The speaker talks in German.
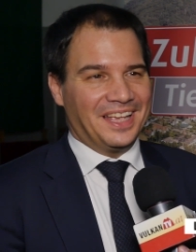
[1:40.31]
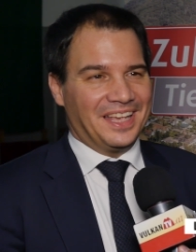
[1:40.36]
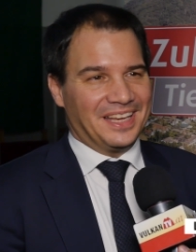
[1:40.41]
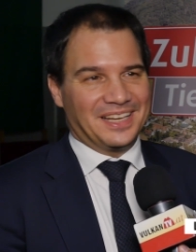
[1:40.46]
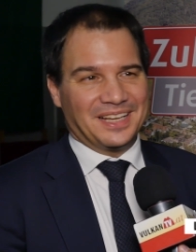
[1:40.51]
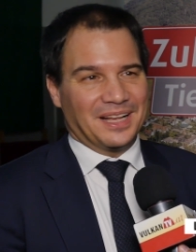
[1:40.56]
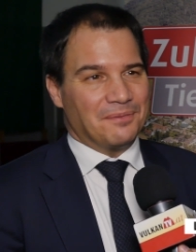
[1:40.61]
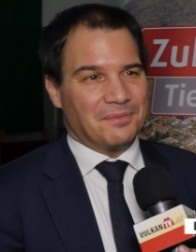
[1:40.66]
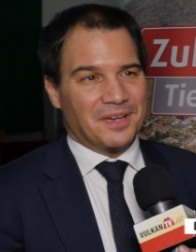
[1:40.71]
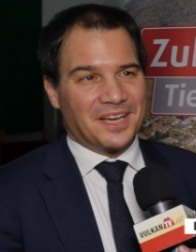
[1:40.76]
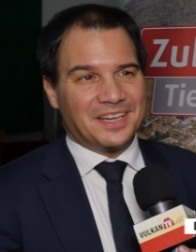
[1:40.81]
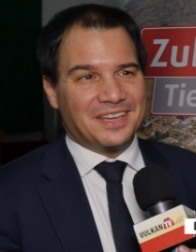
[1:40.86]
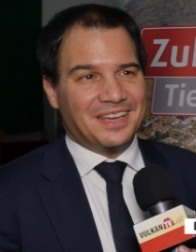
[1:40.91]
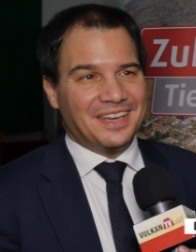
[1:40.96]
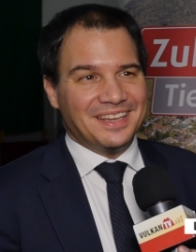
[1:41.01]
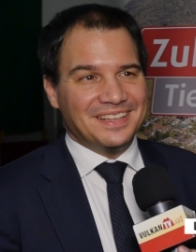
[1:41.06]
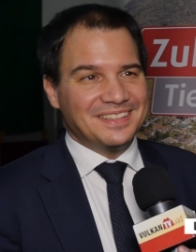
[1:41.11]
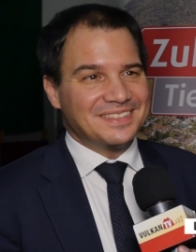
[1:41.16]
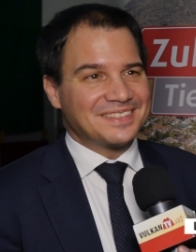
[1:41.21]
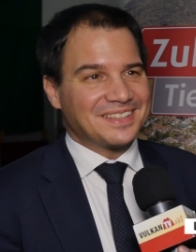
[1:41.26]
Ich glaube, ein
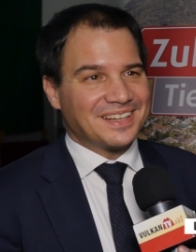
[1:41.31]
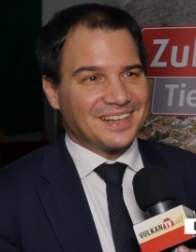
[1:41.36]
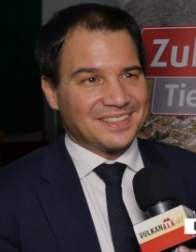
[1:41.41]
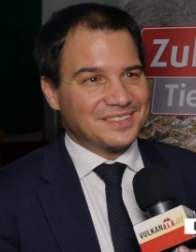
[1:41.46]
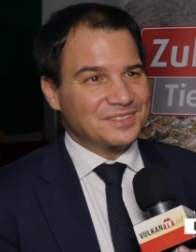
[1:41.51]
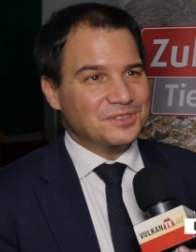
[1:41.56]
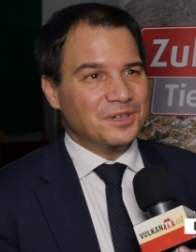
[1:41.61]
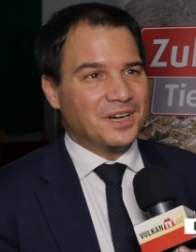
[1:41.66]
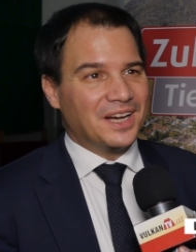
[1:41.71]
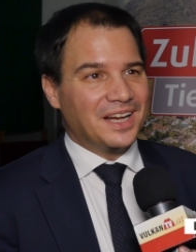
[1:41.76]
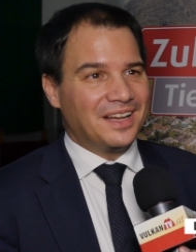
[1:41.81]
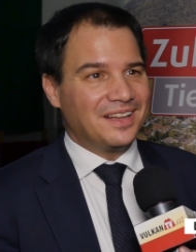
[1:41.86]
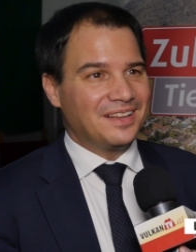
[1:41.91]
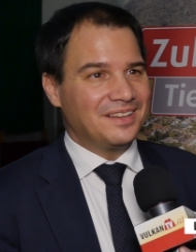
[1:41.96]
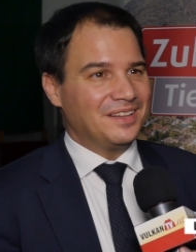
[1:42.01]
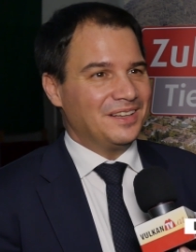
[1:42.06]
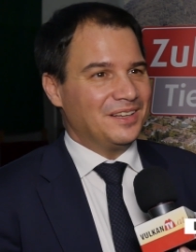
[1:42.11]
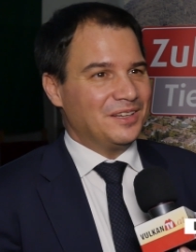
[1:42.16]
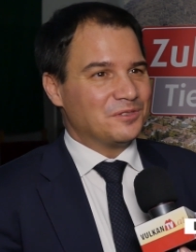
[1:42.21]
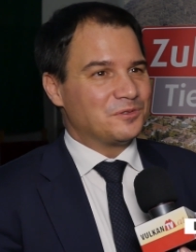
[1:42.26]
Kind kann nur
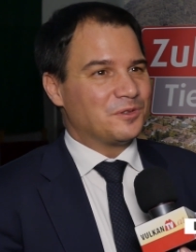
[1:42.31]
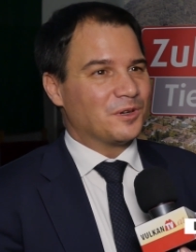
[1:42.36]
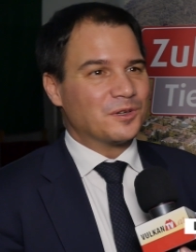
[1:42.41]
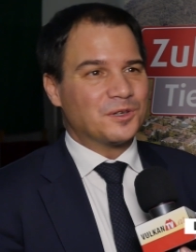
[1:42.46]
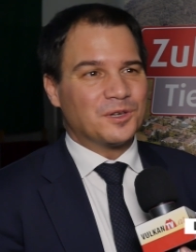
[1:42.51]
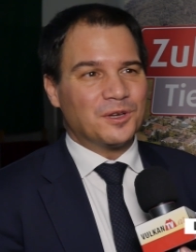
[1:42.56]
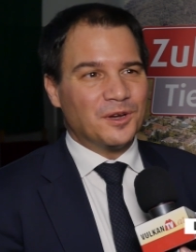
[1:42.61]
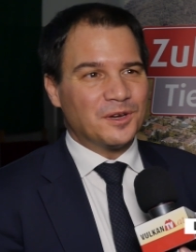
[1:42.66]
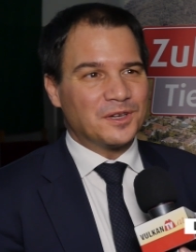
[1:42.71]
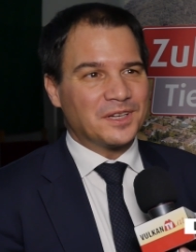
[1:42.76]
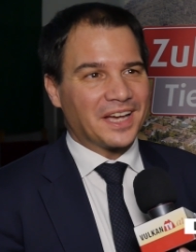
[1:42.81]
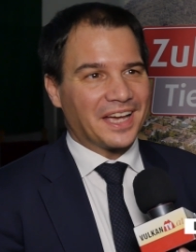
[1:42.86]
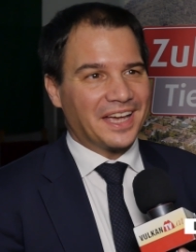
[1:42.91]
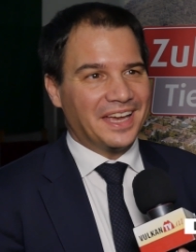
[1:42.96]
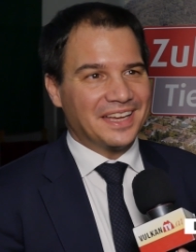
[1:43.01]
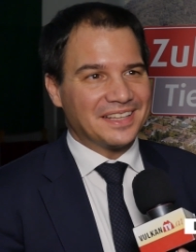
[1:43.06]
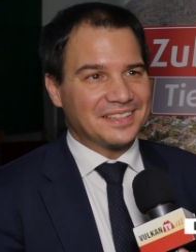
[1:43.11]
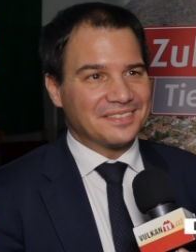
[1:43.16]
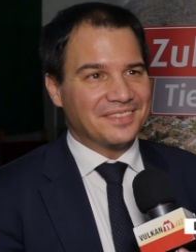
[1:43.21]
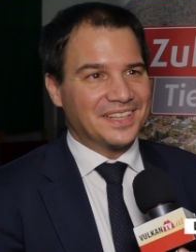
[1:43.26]
von Glück
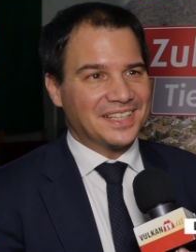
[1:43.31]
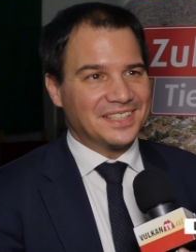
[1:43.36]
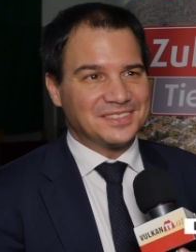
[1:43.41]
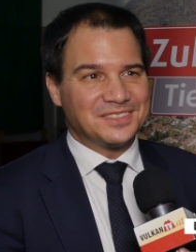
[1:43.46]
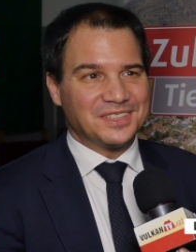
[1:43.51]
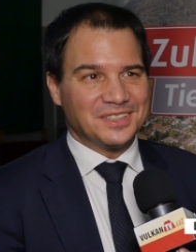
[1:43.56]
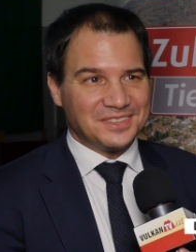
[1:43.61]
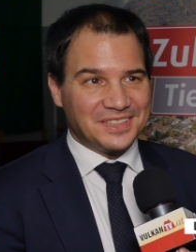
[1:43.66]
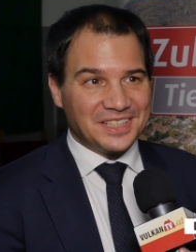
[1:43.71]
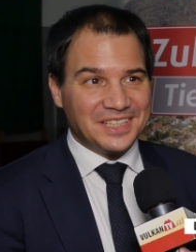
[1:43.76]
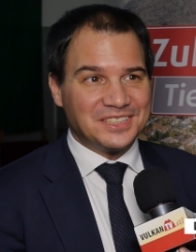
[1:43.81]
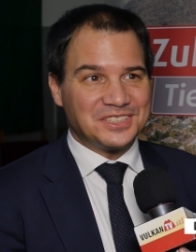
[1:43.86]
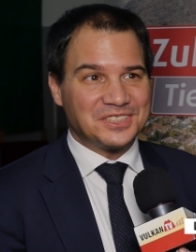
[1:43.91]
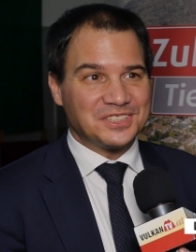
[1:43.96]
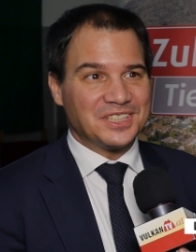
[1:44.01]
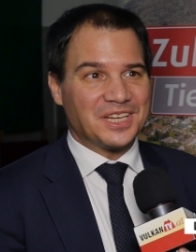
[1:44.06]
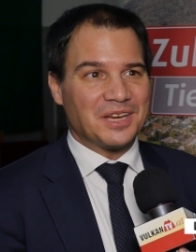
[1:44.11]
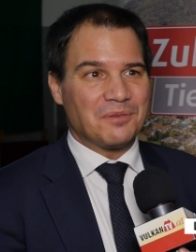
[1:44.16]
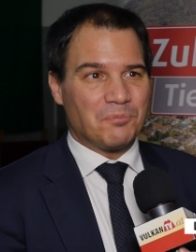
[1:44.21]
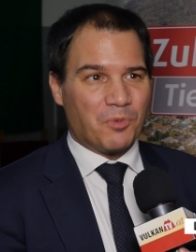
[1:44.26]
reden, wenn es in
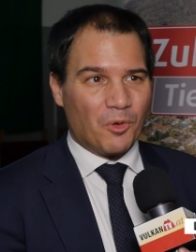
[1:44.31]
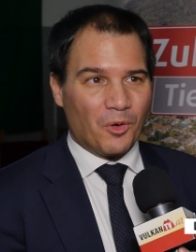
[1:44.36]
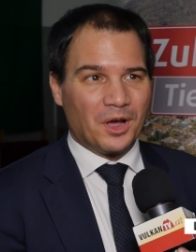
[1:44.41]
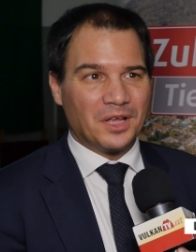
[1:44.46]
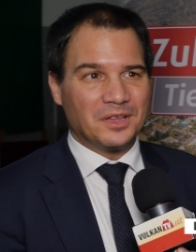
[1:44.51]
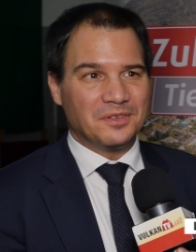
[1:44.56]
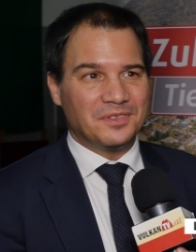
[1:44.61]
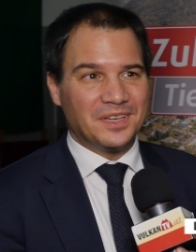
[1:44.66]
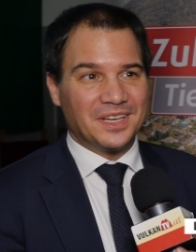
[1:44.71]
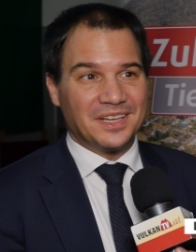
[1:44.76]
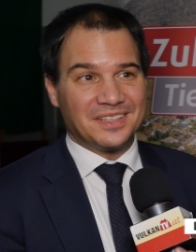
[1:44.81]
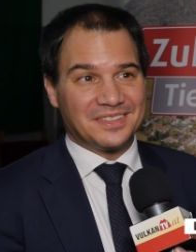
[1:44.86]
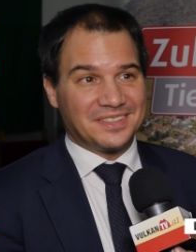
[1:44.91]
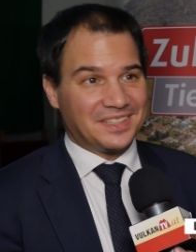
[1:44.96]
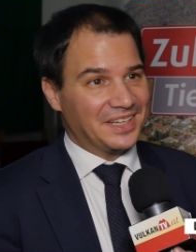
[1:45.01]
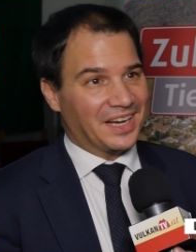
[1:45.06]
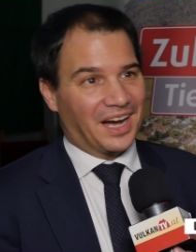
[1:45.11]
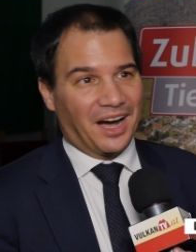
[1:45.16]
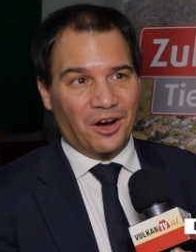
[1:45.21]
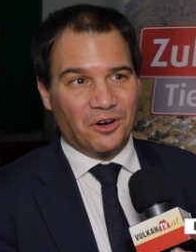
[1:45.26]
Tischen geboren wird,
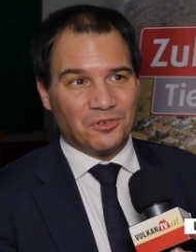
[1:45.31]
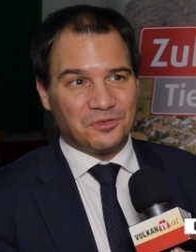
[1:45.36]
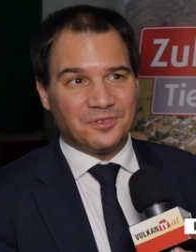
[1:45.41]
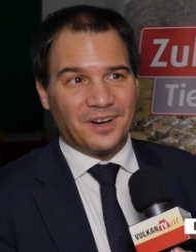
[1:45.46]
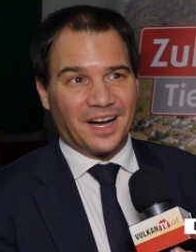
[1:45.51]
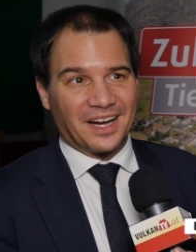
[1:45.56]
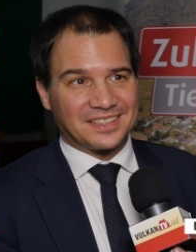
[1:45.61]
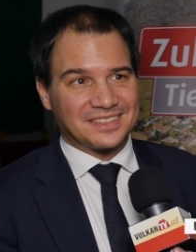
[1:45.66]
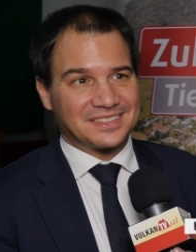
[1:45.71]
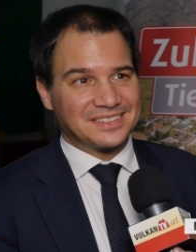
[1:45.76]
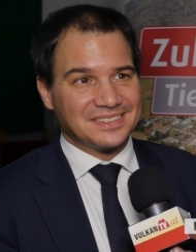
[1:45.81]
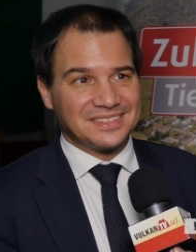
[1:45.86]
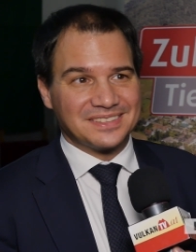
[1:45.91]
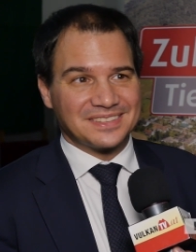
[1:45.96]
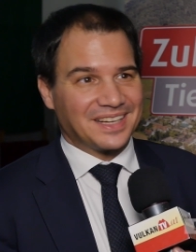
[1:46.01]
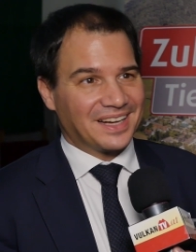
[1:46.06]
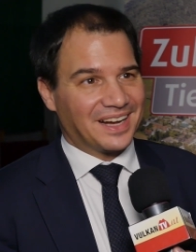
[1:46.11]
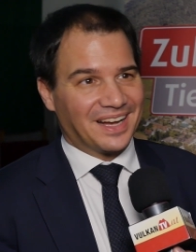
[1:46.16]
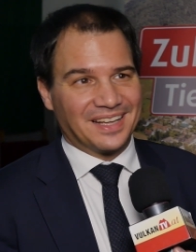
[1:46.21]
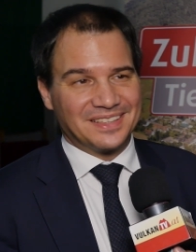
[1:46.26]
hier
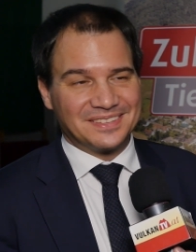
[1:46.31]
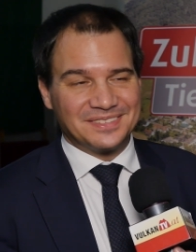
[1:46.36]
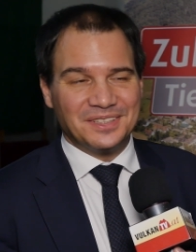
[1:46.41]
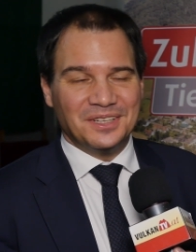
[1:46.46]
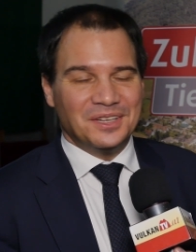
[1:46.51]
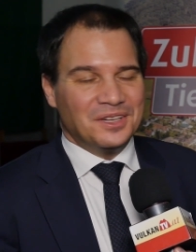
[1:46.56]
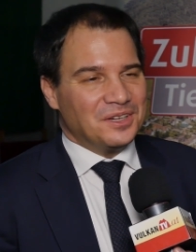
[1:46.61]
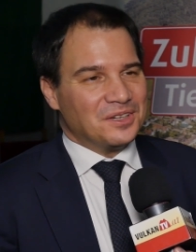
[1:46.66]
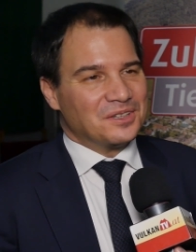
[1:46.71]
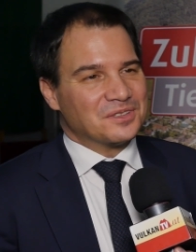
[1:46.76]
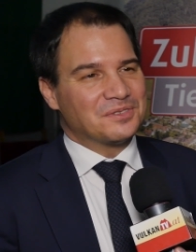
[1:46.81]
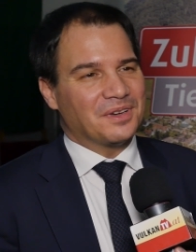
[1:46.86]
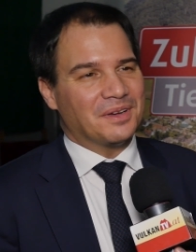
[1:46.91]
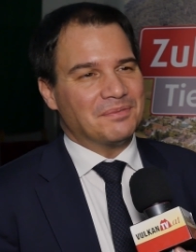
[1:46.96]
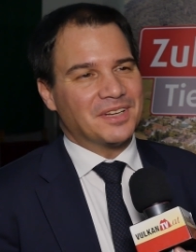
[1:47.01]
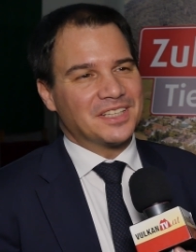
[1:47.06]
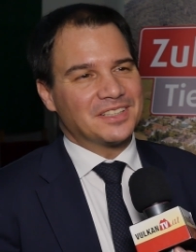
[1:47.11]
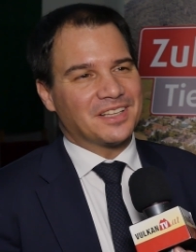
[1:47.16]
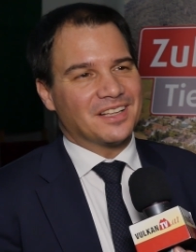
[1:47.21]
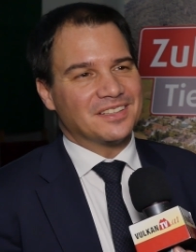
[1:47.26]
aufwachsen kann und
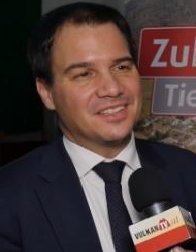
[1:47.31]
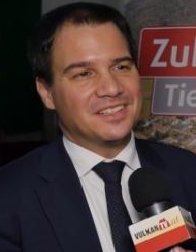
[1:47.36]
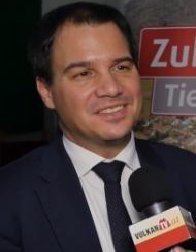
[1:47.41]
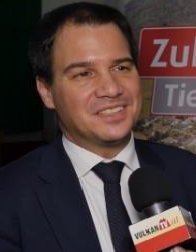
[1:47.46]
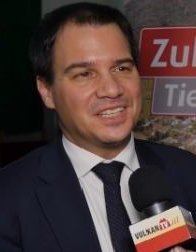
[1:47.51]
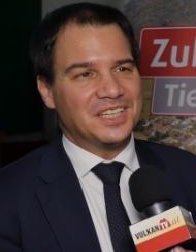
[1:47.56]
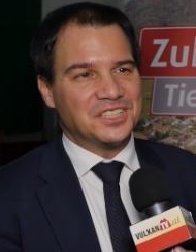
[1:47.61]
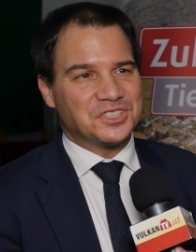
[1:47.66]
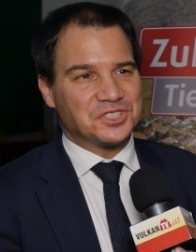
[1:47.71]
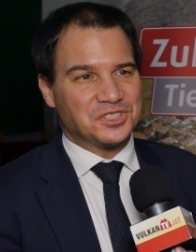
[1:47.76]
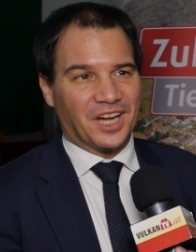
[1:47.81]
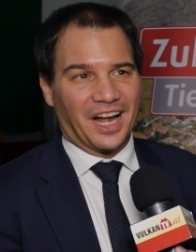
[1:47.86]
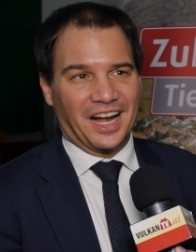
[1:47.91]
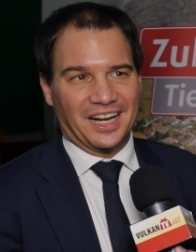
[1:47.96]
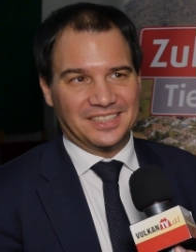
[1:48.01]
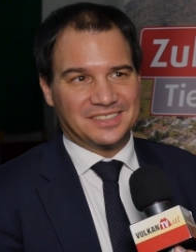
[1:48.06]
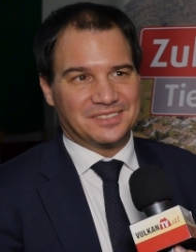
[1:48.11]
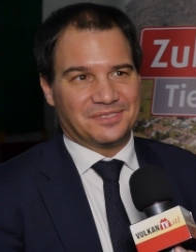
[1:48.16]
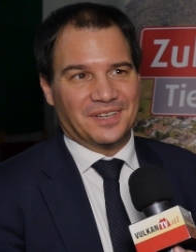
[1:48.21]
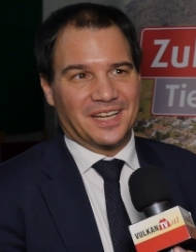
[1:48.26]
wenn man dann in Tischen
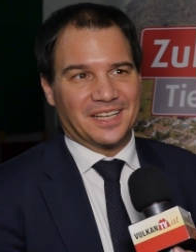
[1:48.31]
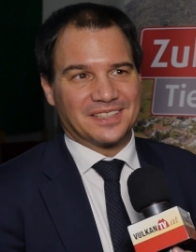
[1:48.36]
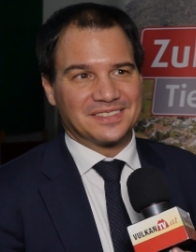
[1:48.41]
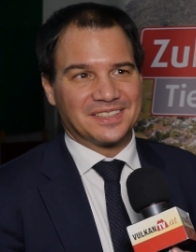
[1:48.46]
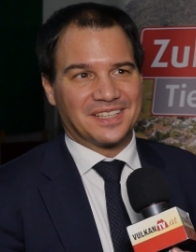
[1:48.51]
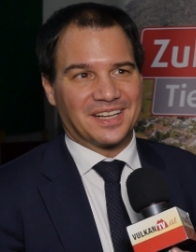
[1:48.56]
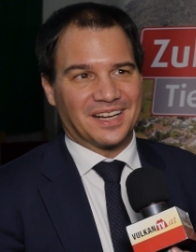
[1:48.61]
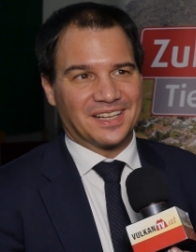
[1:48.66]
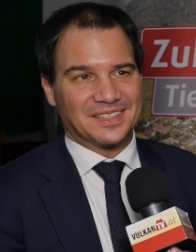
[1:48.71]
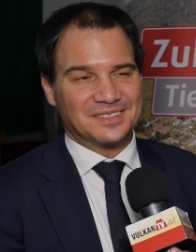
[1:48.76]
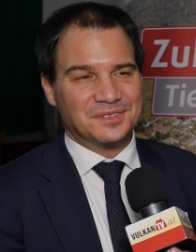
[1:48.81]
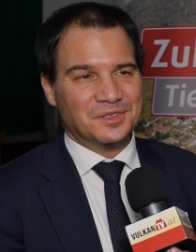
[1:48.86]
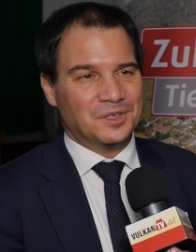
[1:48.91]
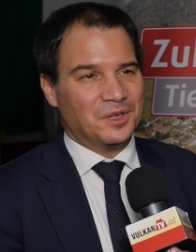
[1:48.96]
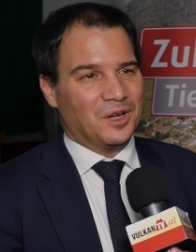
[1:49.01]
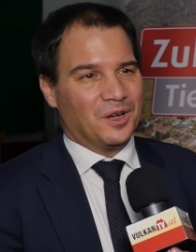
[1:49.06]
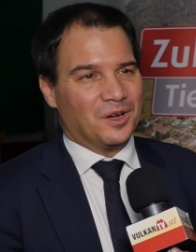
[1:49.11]
alt werden kann.